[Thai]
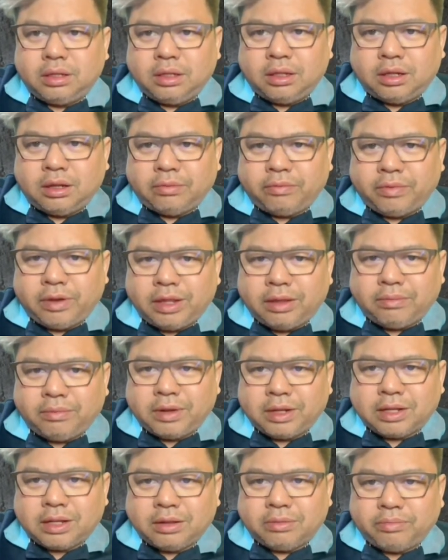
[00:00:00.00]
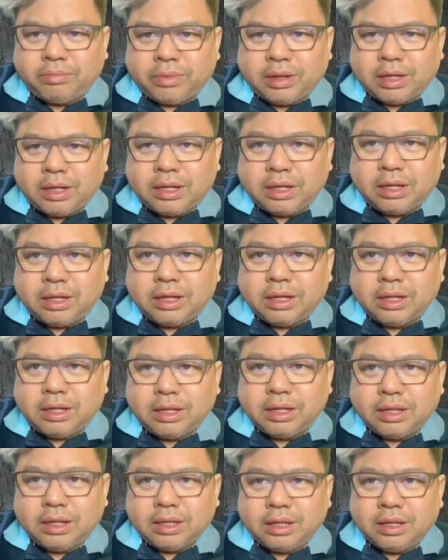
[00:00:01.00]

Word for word: ที่ทำเนียบรัฐบาลนะ